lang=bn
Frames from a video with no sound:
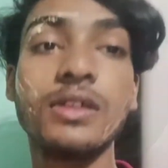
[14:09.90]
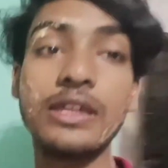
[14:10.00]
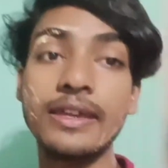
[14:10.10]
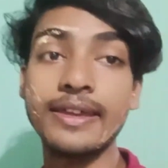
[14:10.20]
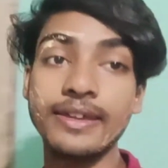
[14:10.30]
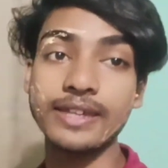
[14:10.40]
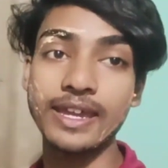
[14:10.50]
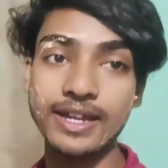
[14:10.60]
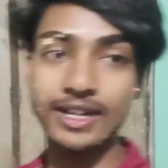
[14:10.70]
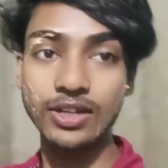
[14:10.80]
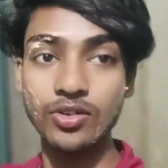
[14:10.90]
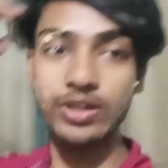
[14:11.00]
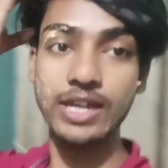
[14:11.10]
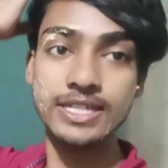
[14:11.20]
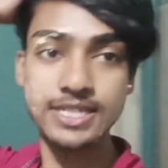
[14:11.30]
ভালো কেক কাটা হয়ে
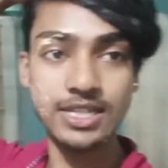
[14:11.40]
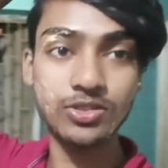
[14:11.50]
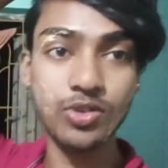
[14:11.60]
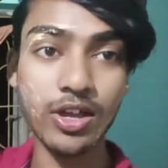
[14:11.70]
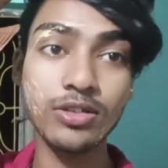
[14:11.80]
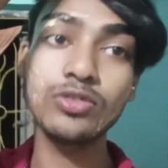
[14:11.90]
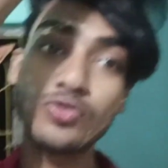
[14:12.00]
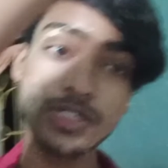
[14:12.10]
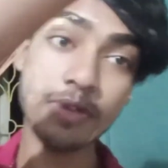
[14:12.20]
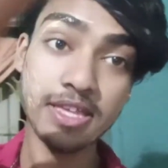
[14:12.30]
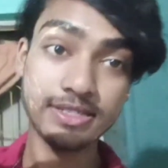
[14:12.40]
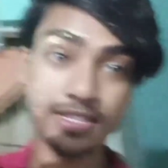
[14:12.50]
গেছে তো এখন লুচি ভাজতে